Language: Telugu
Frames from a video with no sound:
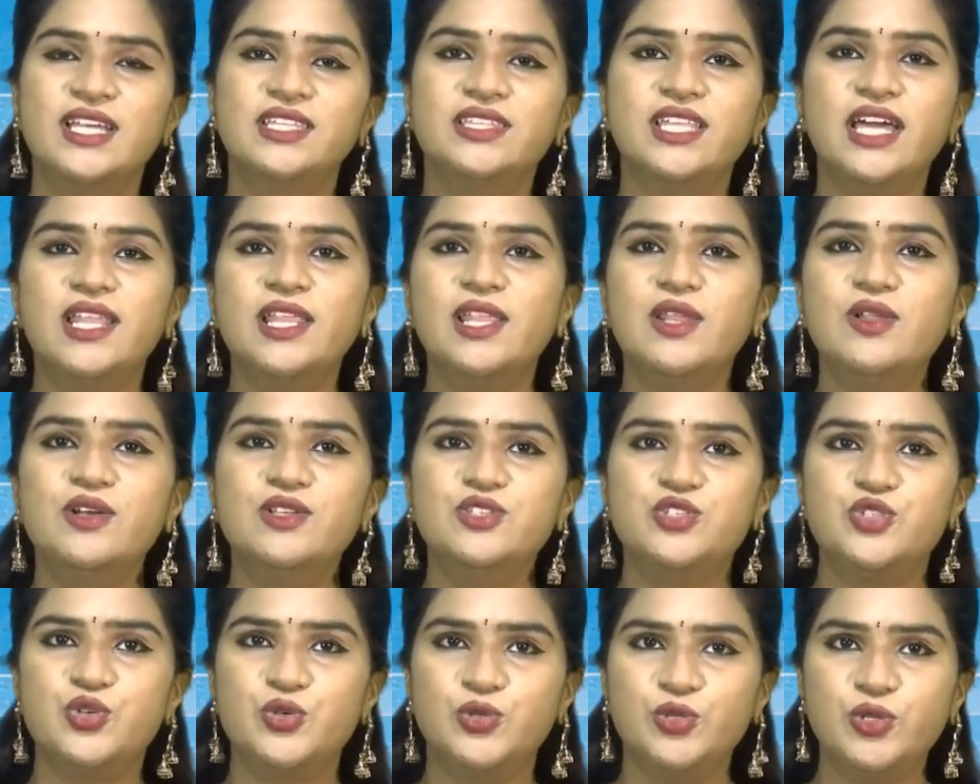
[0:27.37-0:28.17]
తలలో
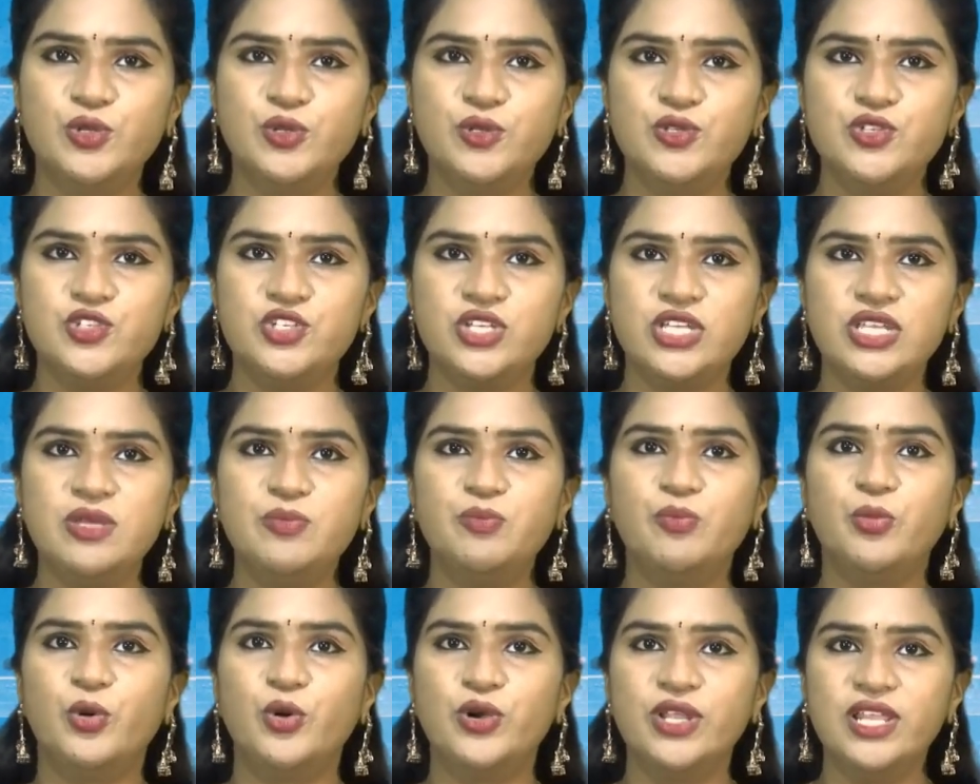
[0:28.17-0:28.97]
జుట్టు నుంచి
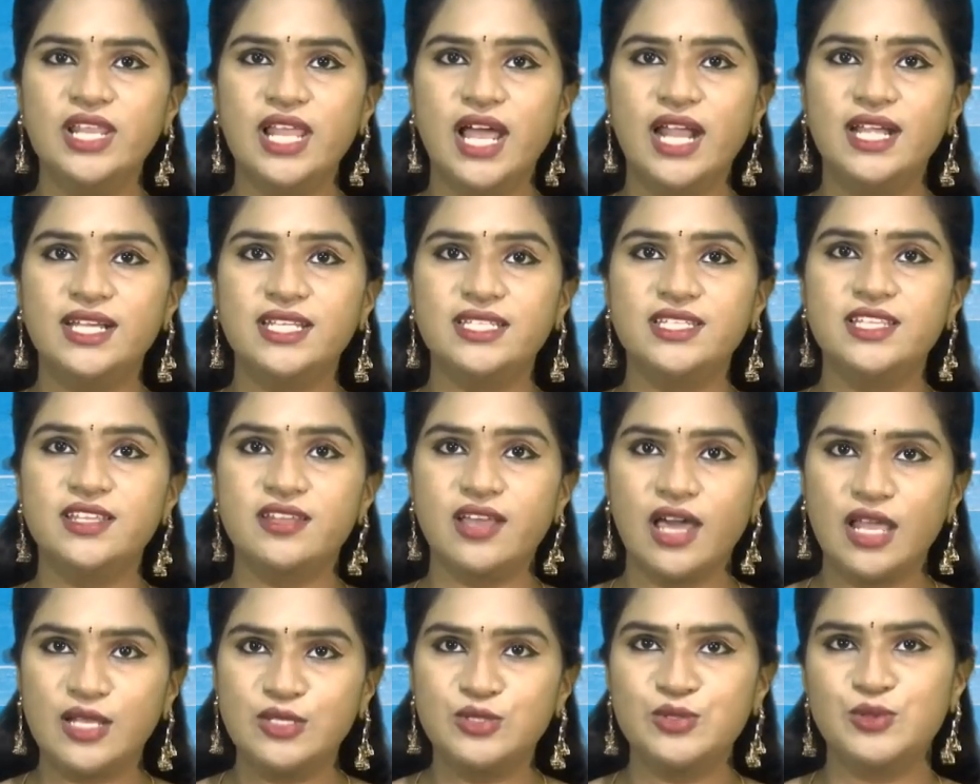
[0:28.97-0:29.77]
పొడి లాంటిది
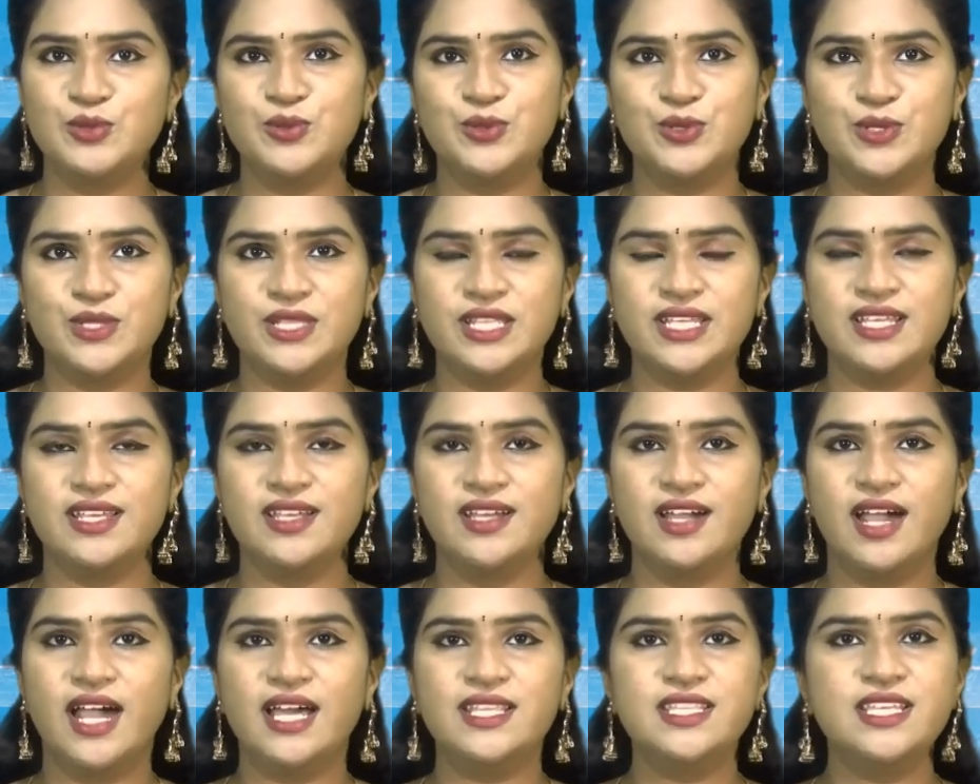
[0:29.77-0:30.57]
రాలుతూ ఉంటుంది
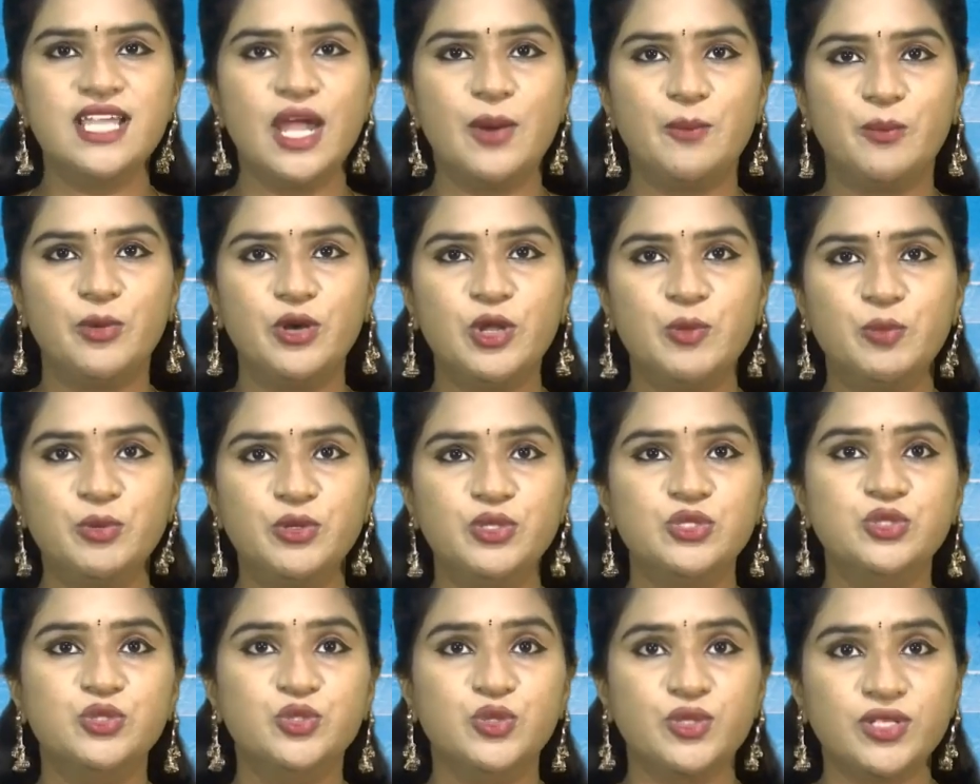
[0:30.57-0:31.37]
అది
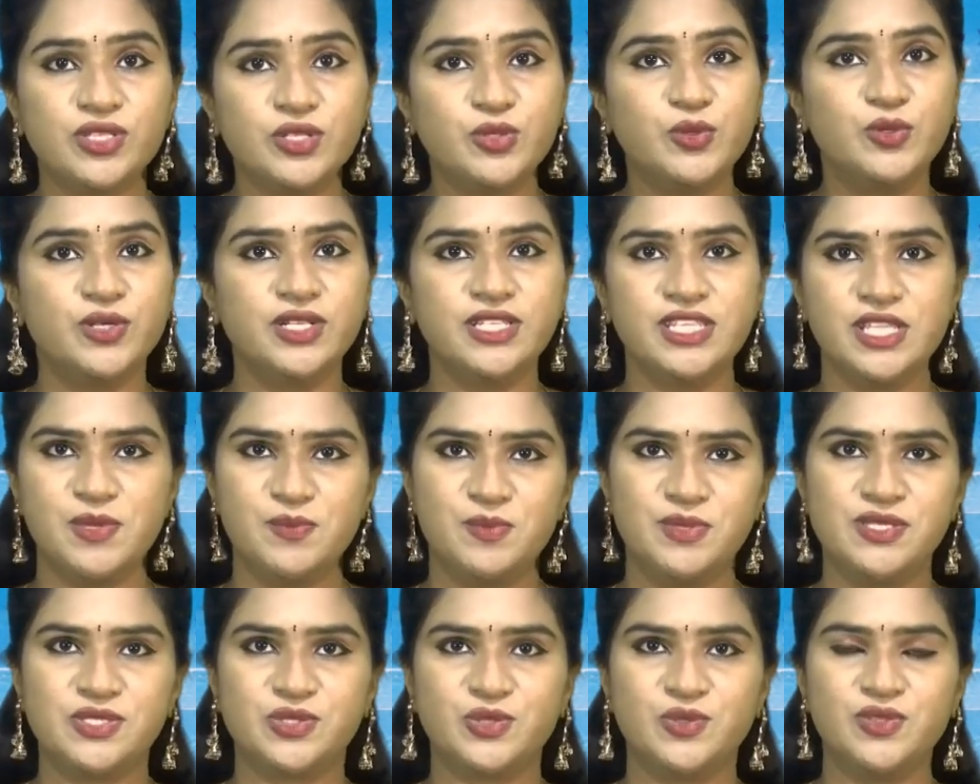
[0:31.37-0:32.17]
అప్పుడప్పుడు దురద కూడా
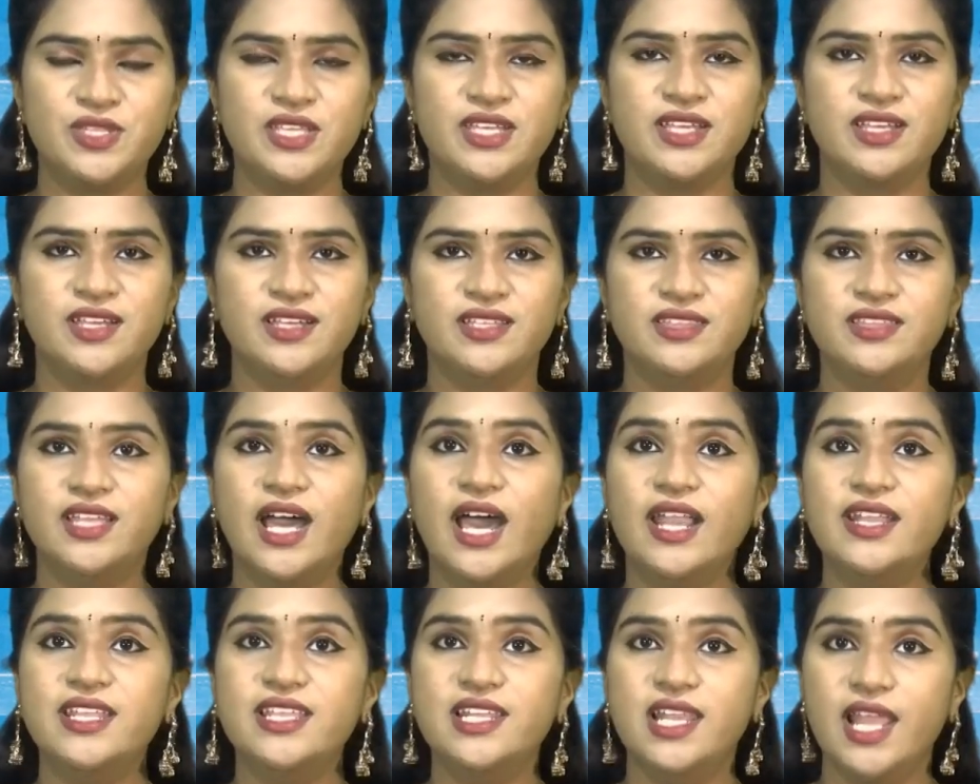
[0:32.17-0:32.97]
తెప్పిస్తుంది
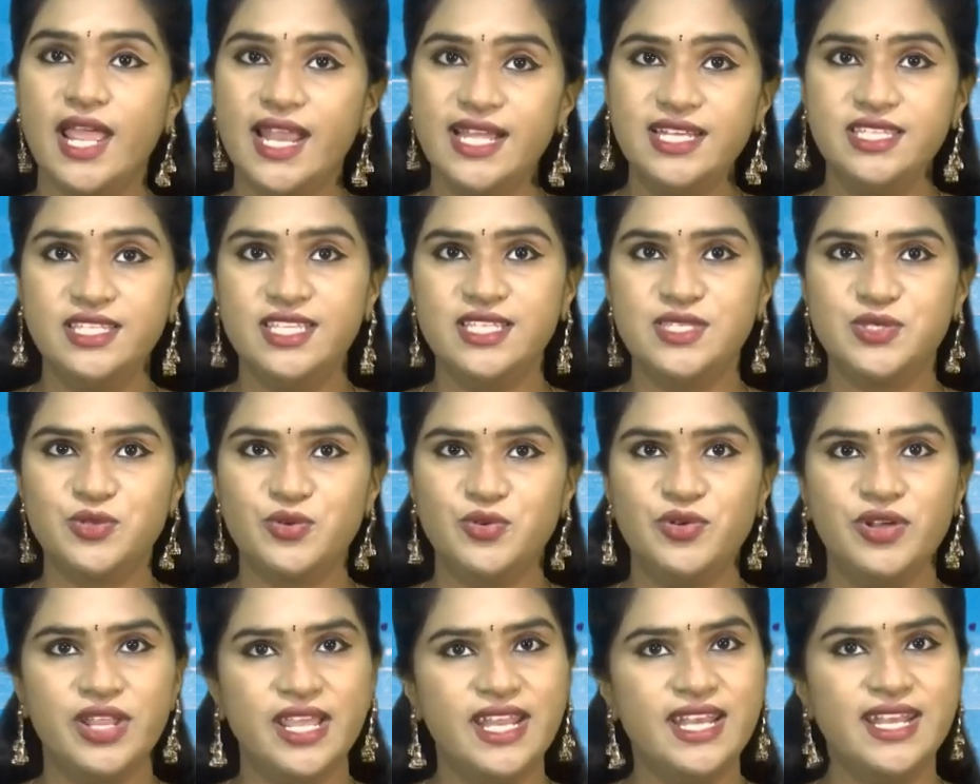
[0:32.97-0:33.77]
దాన్ని లైట్
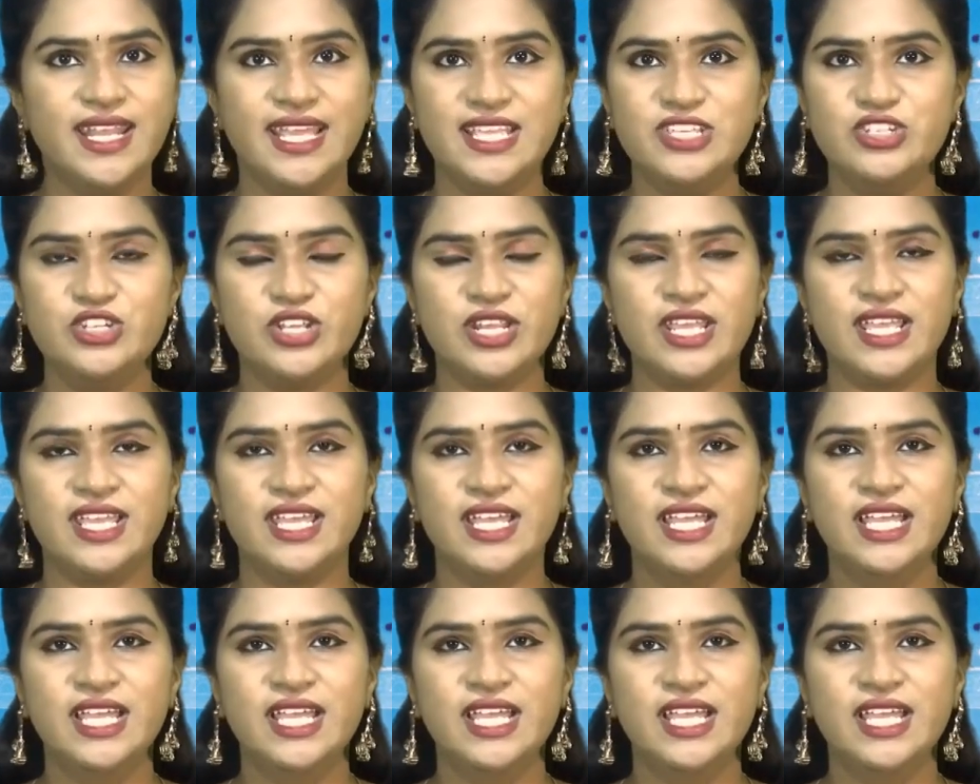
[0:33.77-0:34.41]
తీసుకుంటే డేంజరే